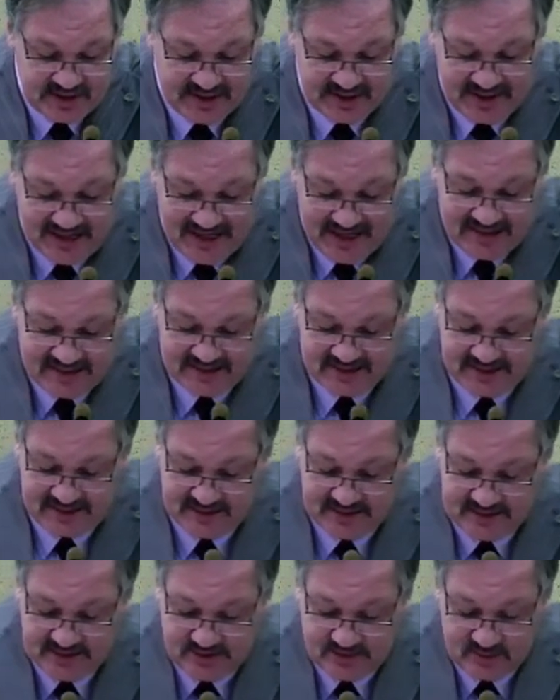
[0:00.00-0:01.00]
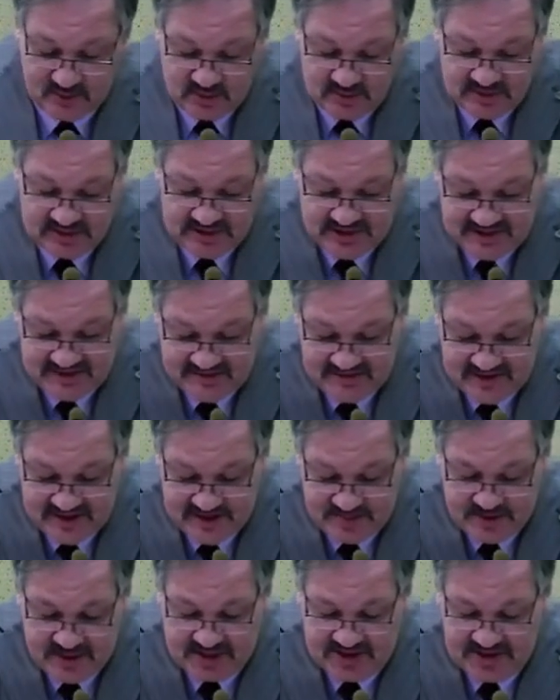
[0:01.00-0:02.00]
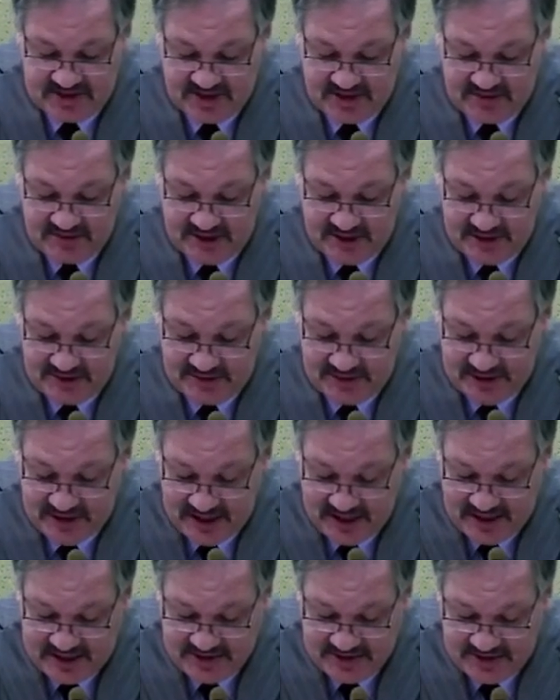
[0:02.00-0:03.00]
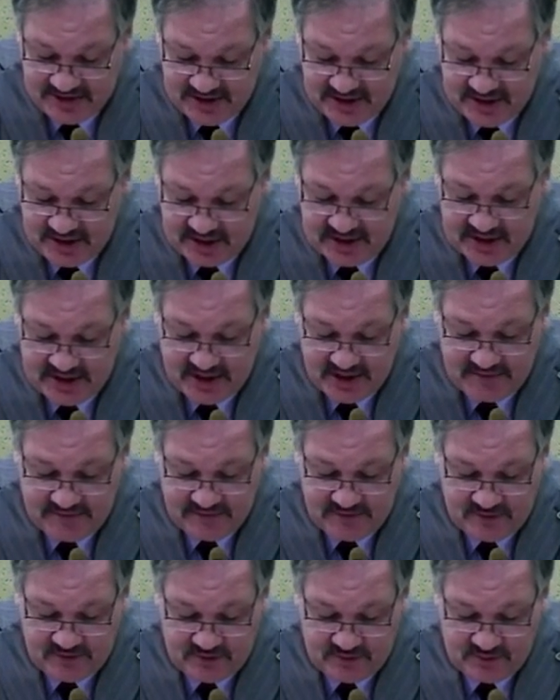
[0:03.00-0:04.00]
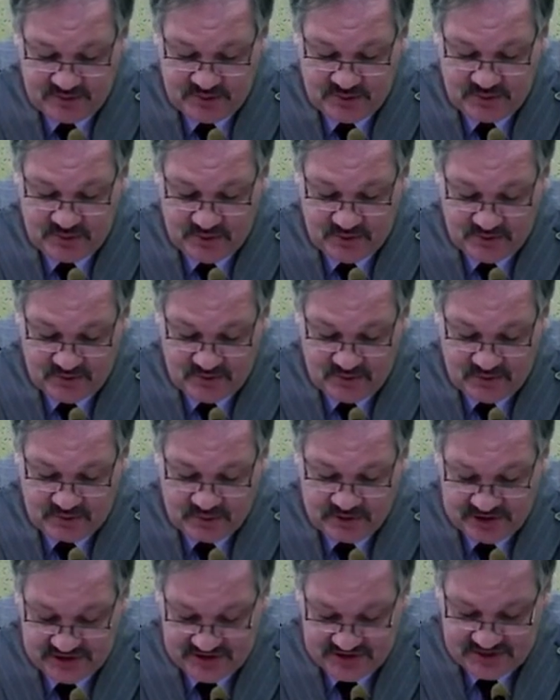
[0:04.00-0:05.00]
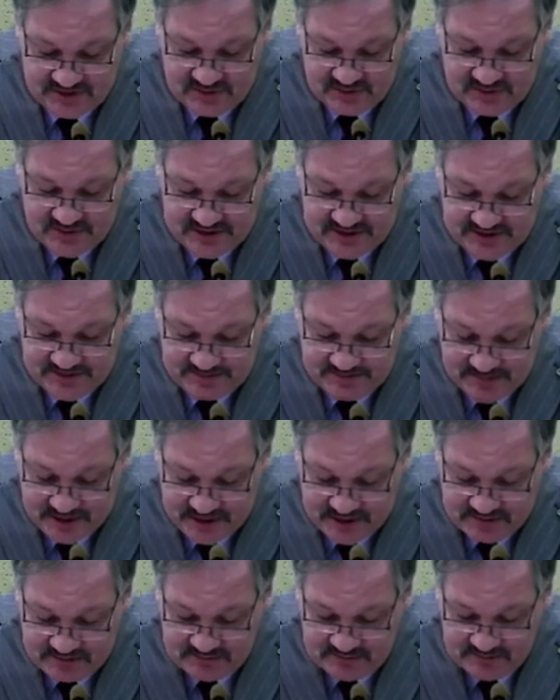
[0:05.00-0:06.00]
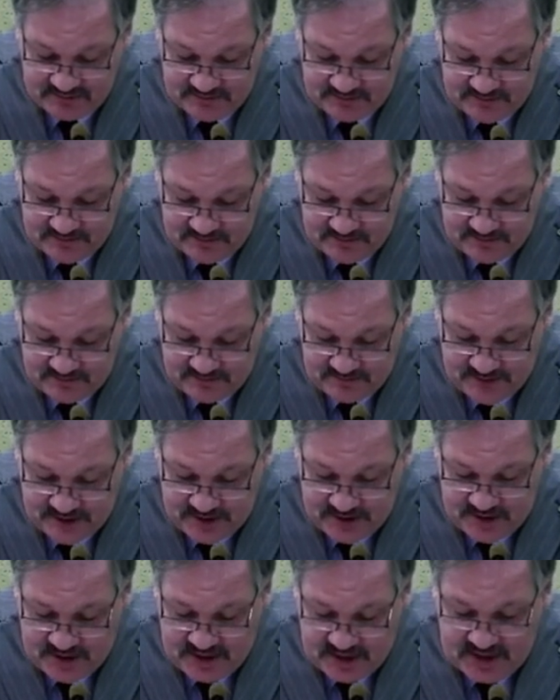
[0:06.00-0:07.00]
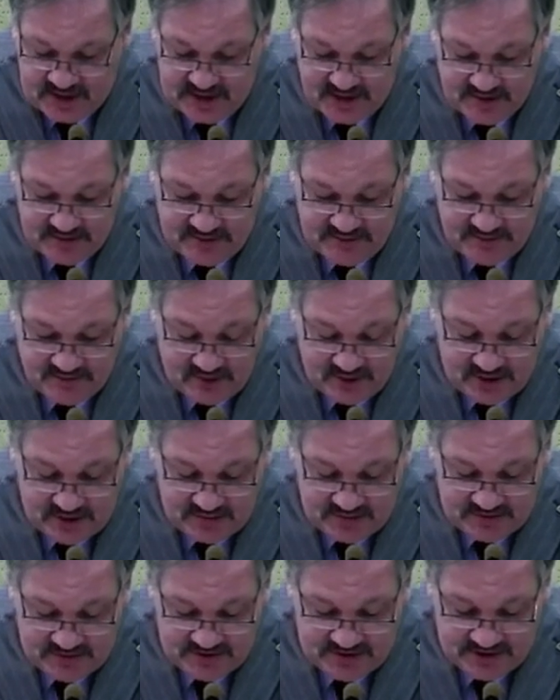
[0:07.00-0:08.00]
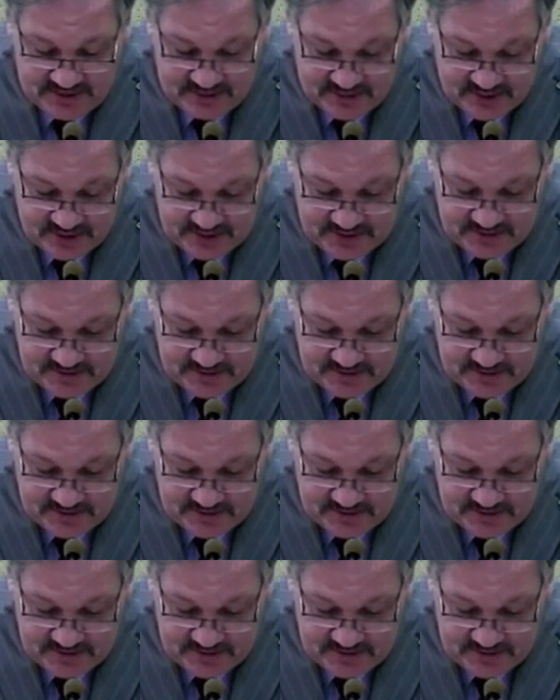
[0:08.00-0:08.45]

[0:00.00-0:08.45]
nada todos esses que praticam a iniquidade, que devoram o meu povo como se comesse pão e que não invocam o Senhor?